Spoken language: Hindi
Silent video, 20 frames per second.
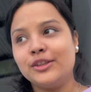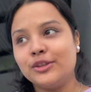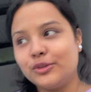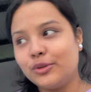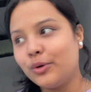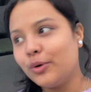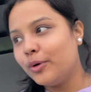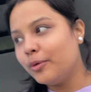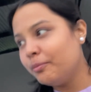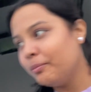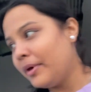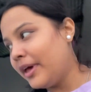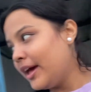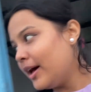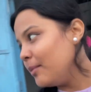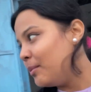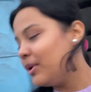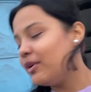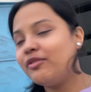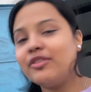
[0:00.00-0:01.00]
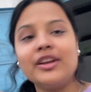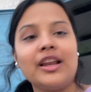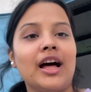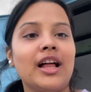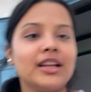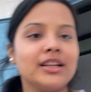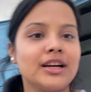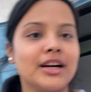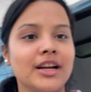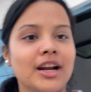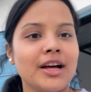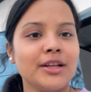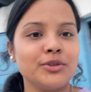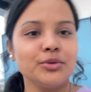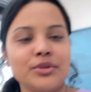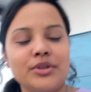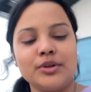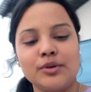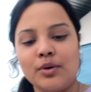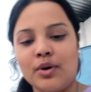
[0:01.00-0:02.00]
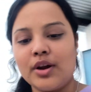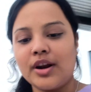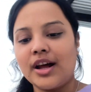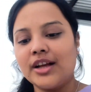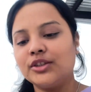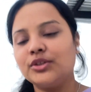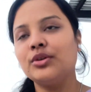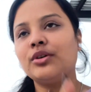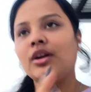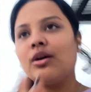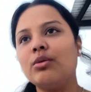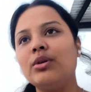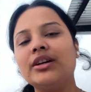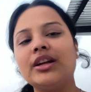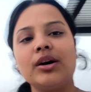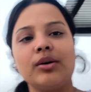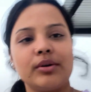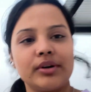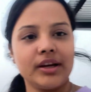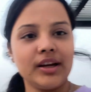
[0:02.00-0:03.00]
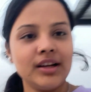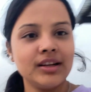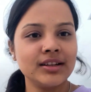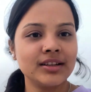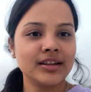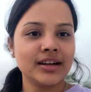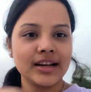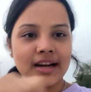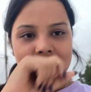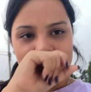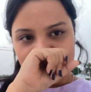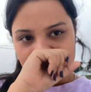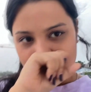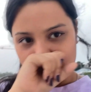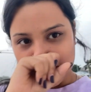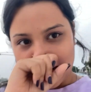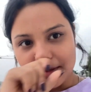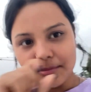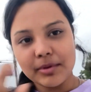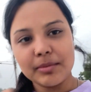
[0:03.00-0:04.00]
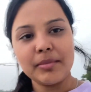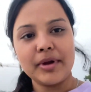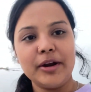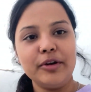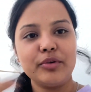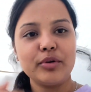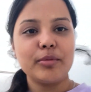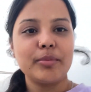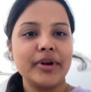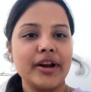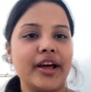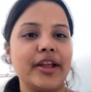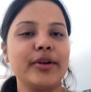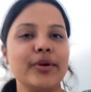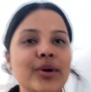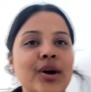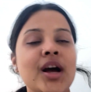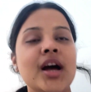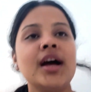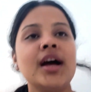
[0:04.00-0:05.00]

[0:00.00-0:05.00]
तो मैं अभी फ़िलहाल घर आ चुकी हूँ और आज थोड़ा उल्टा हो गया घर आने के बाद में मैं इंट्रो बना रही हूँ